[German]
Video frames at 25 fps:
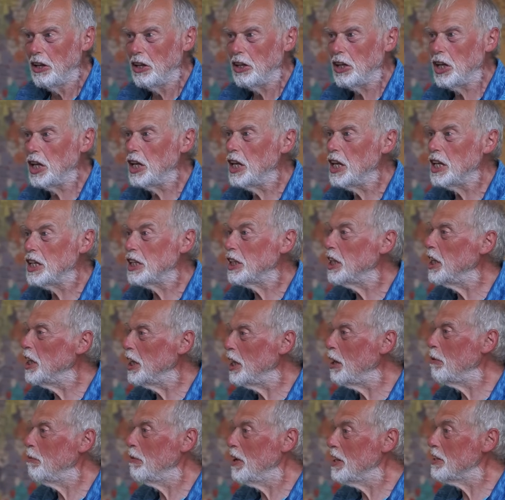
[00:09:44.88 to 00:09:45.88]
Ja, nicht
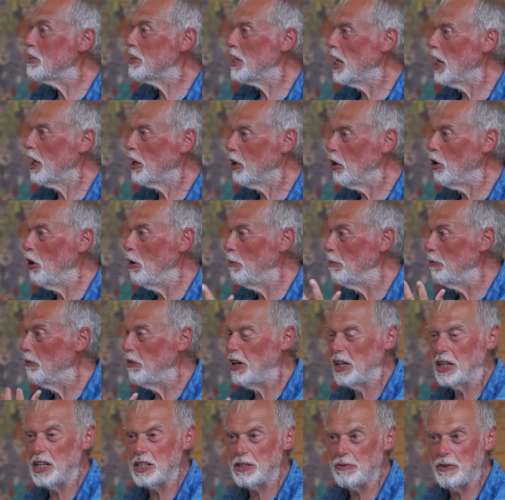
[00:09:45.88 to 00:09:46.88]
indem man sagt, komm,
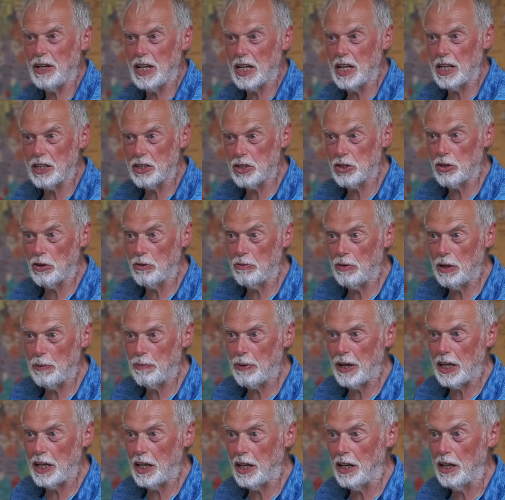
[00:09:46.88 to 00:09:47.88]
weil das wäre dann so wie
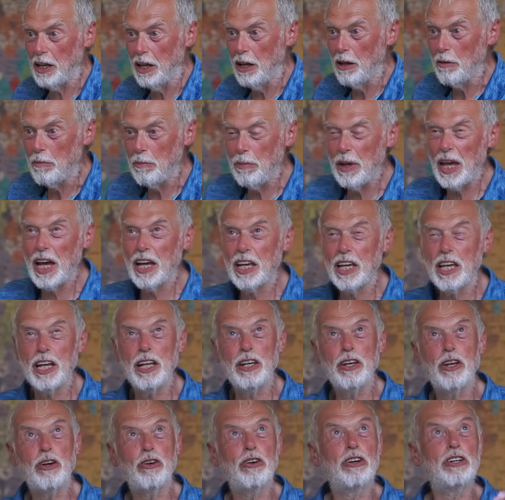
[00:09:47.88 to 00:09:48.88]
bei den
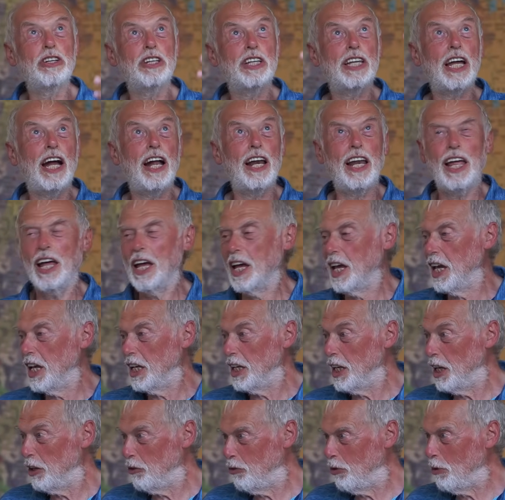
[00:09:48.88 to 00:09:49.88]
Märchen, Goldtaler
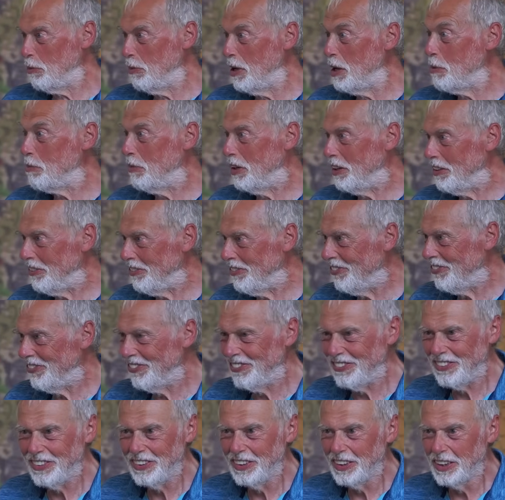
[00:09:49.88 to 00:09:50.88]
regnet vom Himmel.
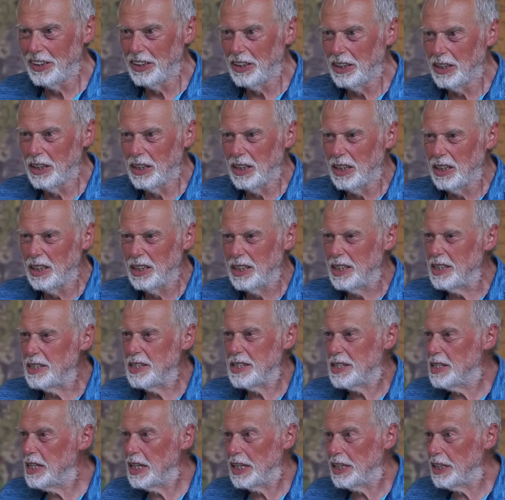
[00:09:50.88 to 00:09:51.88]
Das
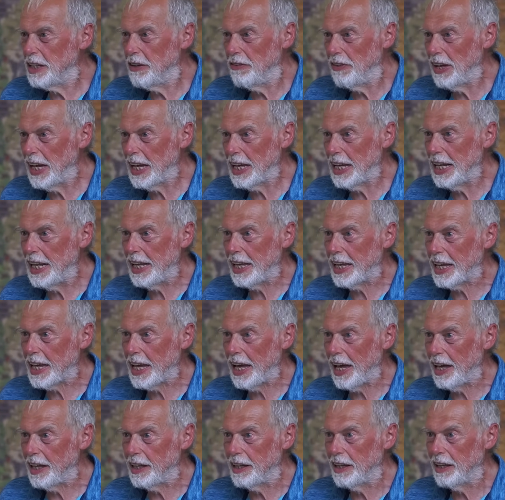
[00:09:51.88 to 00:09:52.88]
ist nicht die
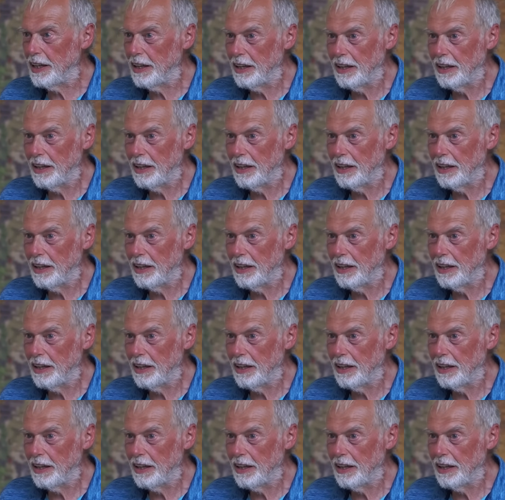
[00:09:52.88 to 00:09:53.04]
Wirklichkeit.